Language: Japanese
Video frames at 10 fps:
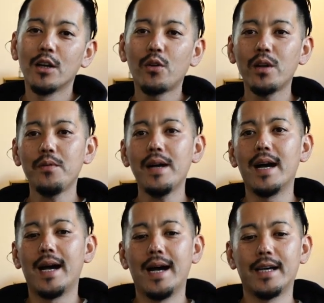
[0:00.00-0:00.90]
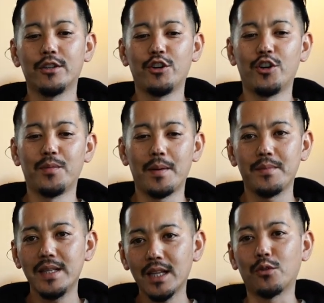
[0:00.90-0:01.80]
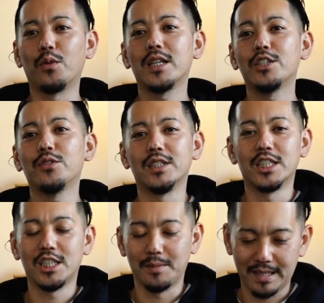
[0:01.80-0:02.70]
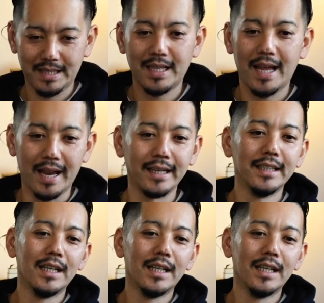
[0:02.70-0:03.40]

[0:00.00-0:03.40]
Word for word: これは、あの、まあ、みんなと同じようにします。はい。